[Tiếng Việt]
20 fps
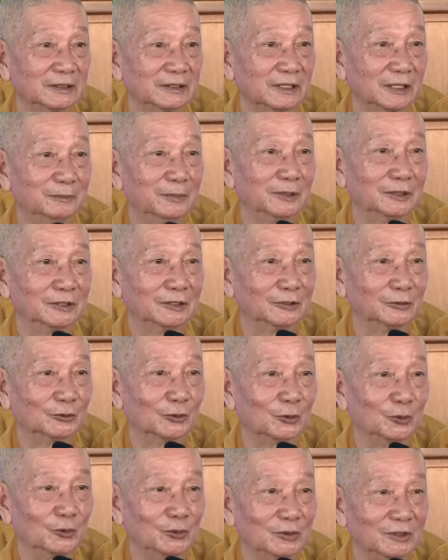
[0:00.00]
trên bước đường
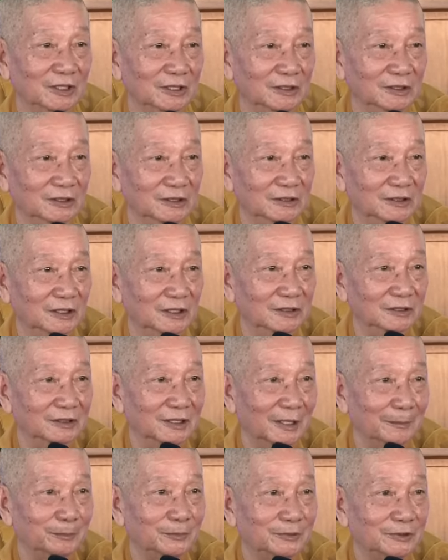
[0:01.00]
tu đừng
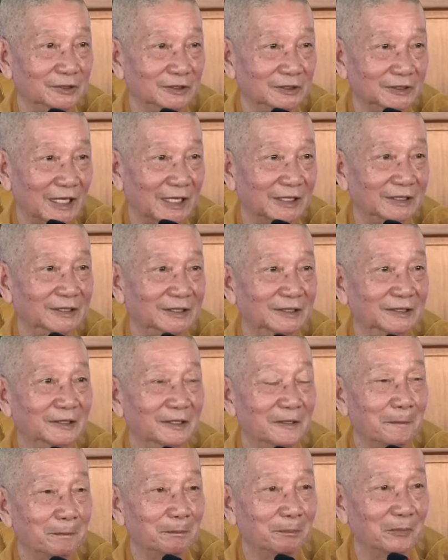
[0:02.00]
đứng lập trường này
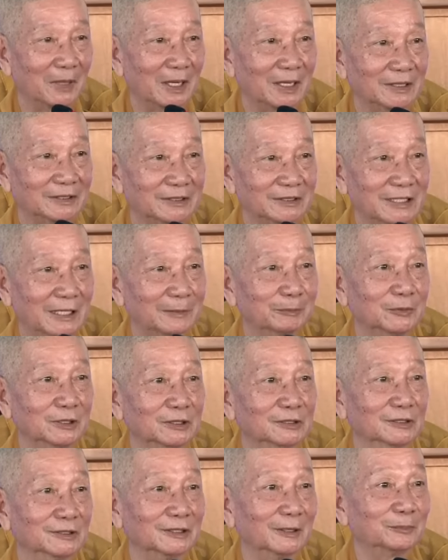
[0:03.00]
mà xem
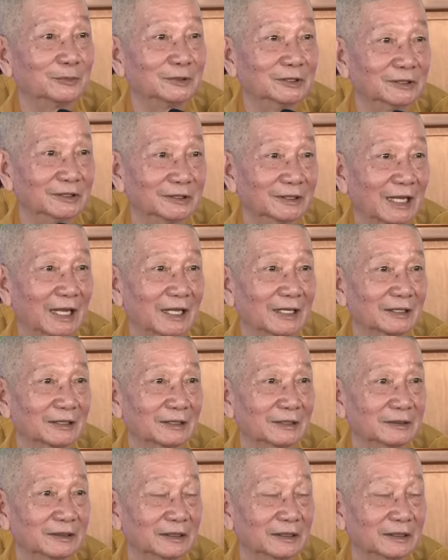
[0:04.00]
thường lập trường khác.